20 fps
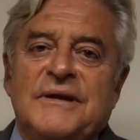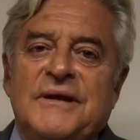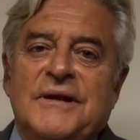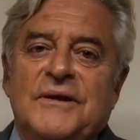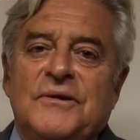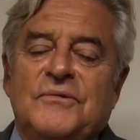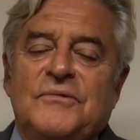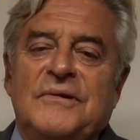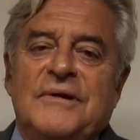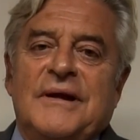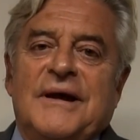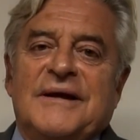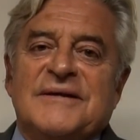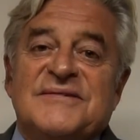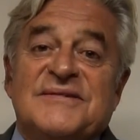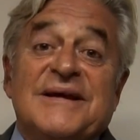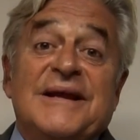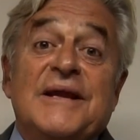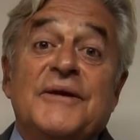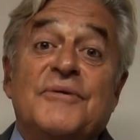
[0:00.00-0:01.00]
y en una
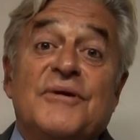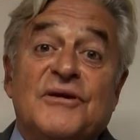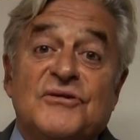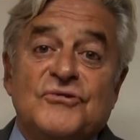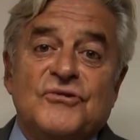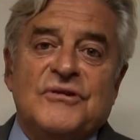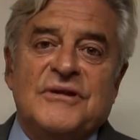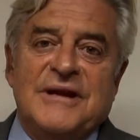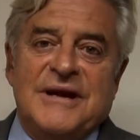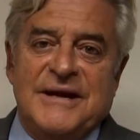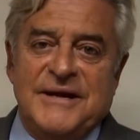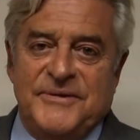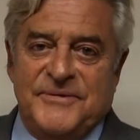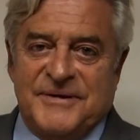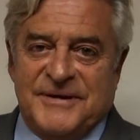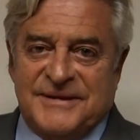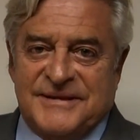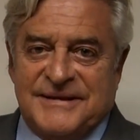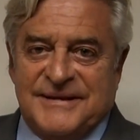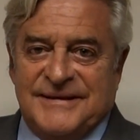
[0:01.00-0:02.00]
celebración de la
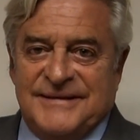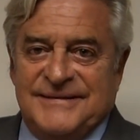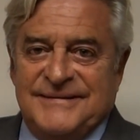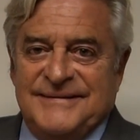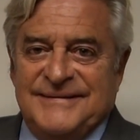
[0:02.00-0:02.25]
libertad.